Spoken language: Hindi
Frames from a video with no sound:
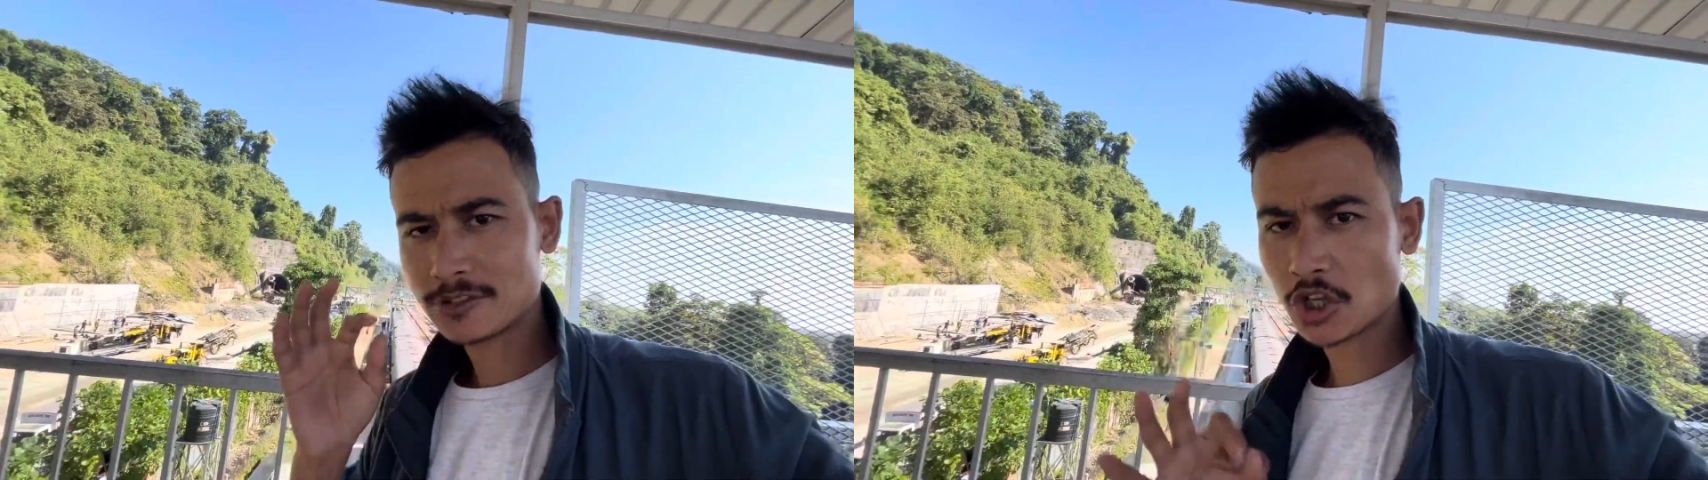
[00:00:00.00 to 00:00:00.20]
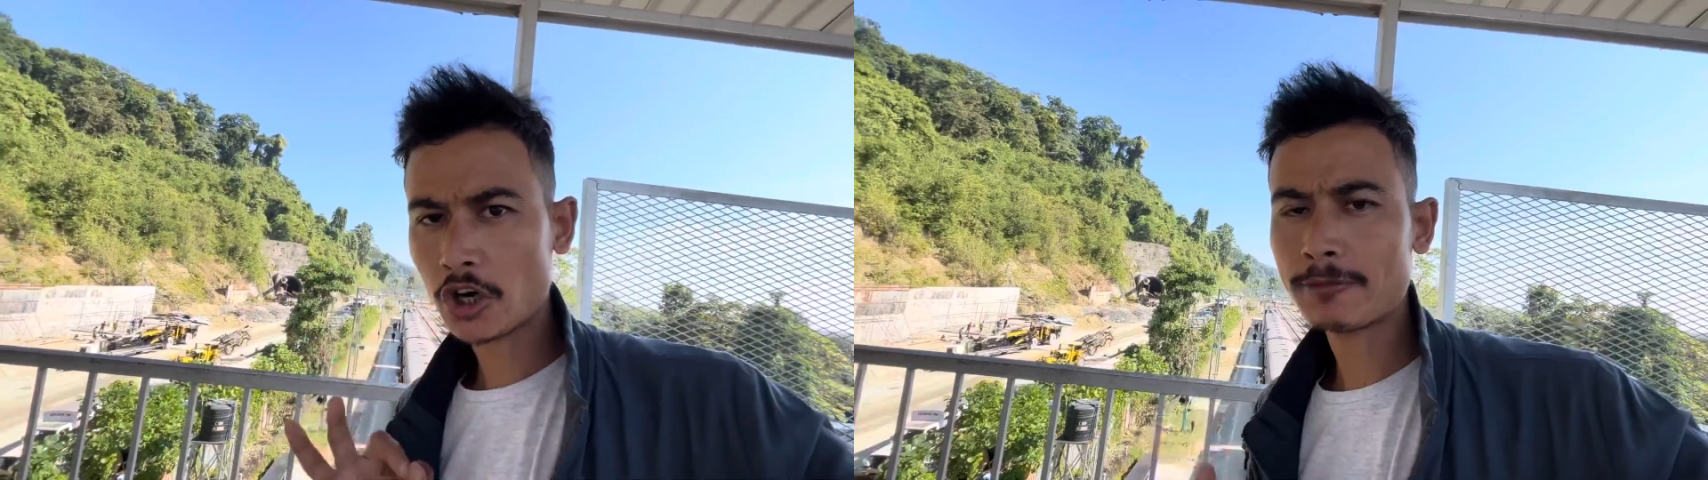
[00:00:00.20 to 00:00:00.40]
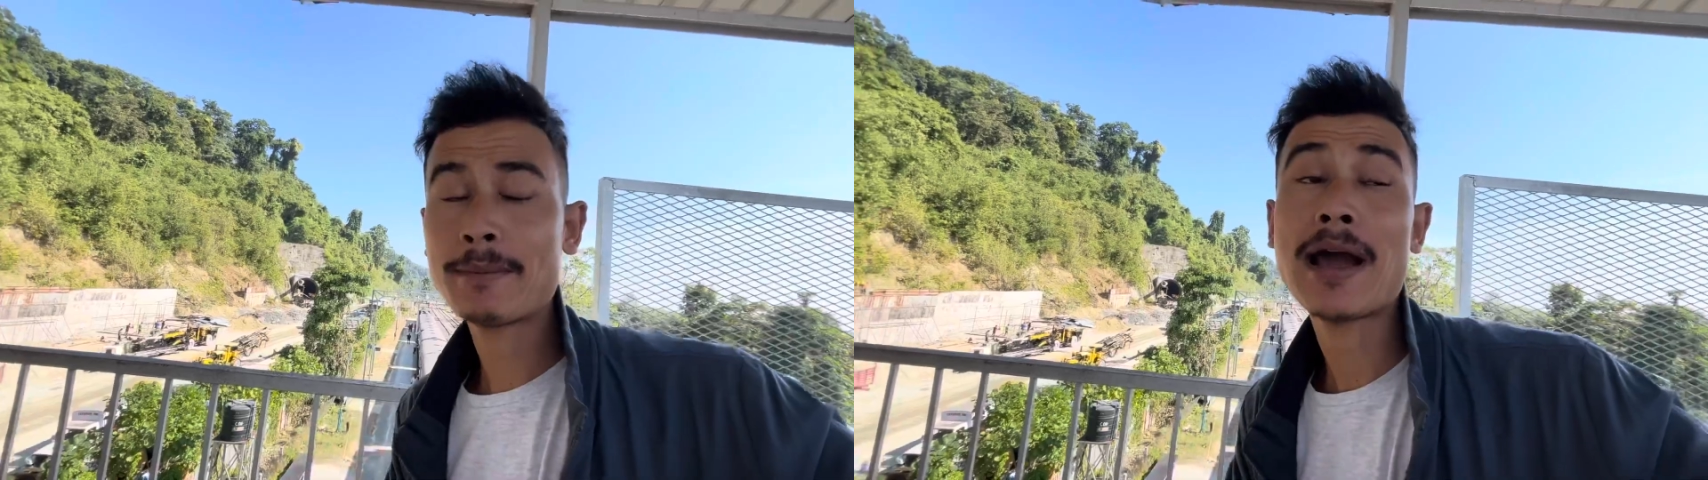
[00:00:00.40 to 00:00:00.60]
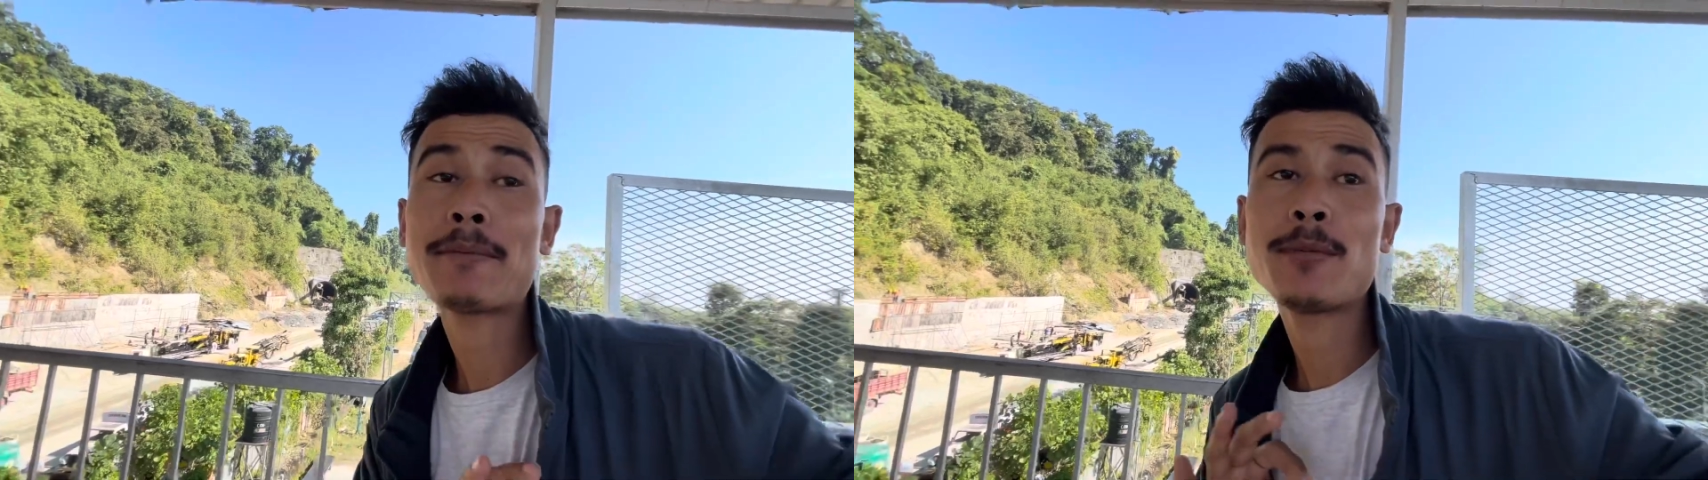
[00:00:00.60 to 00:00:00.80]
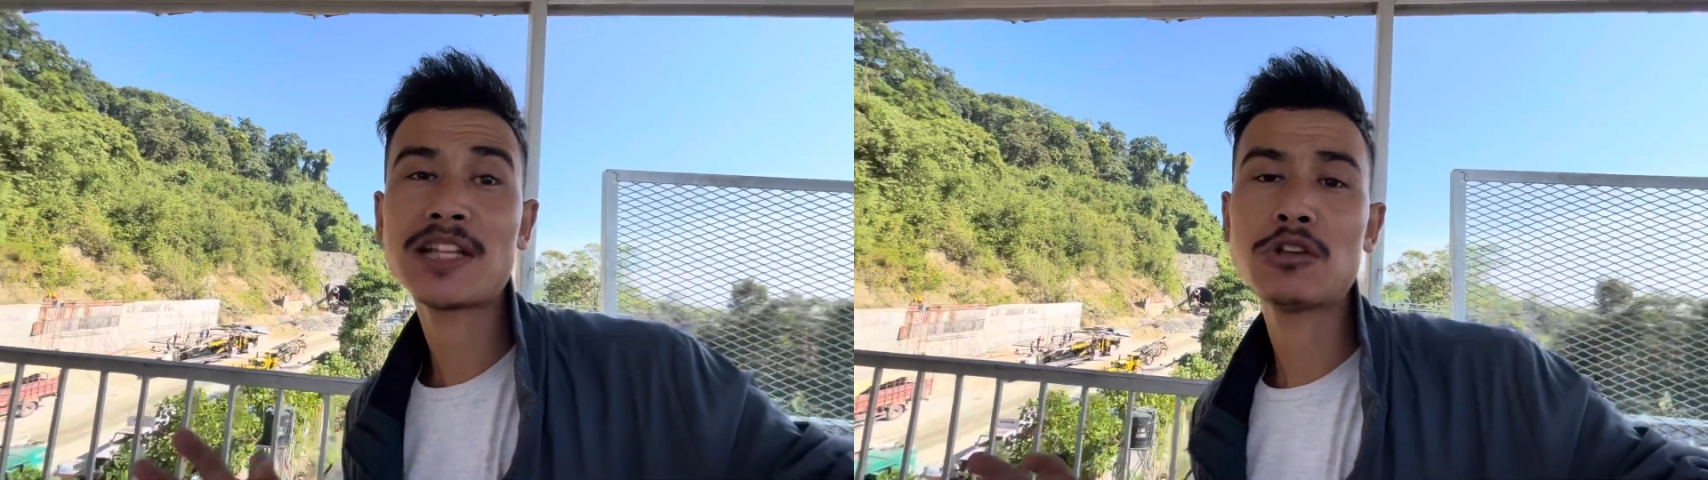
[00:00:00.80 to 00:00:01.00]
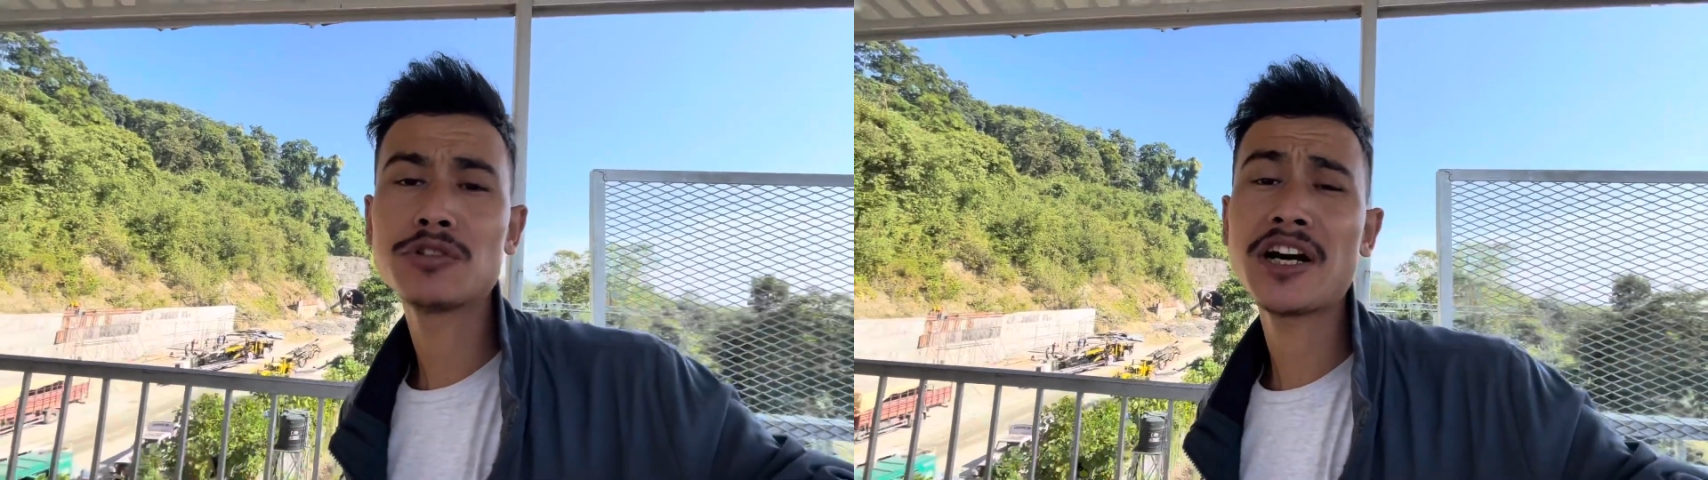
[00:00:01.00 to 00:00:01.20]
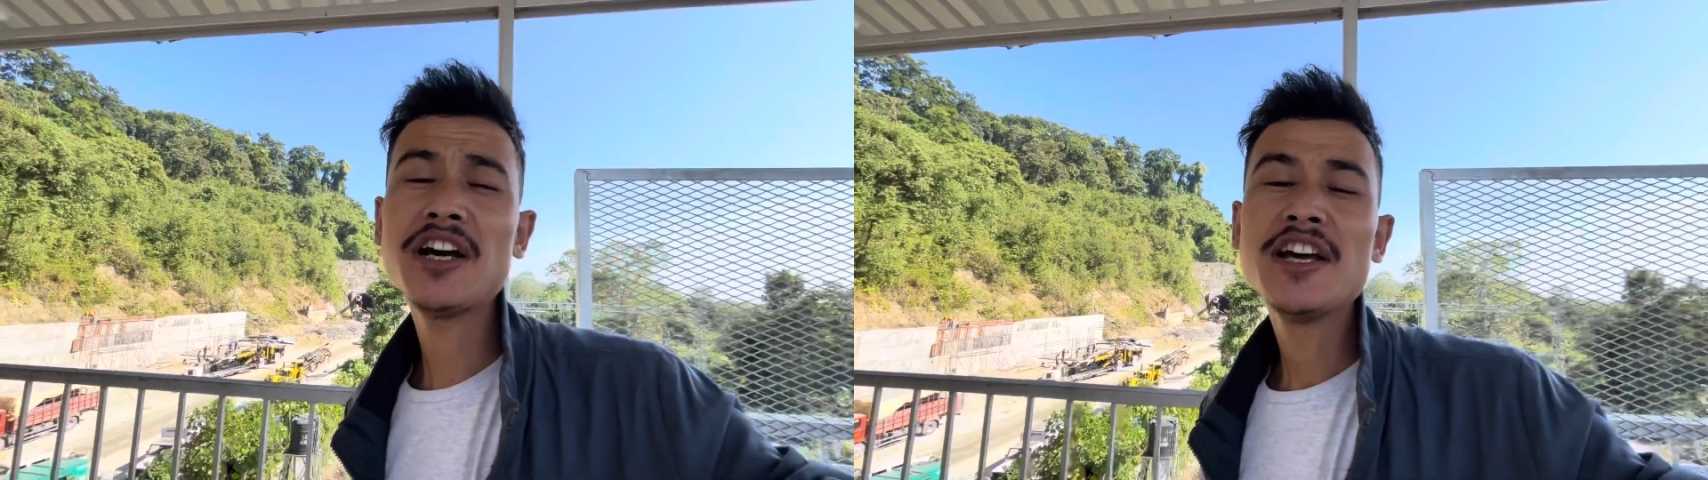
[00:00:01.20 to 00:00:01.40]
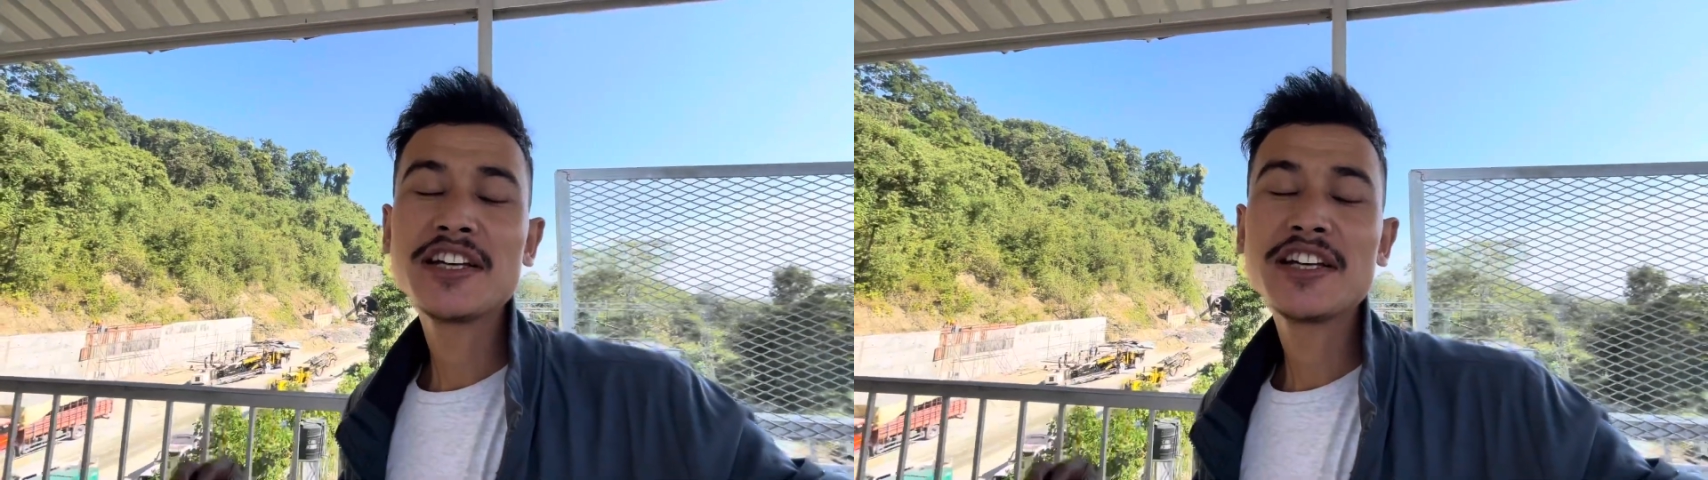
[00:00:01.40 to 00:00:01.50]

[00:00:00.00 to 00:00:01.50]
शॉर्ट में मैं आपको बता दूंगा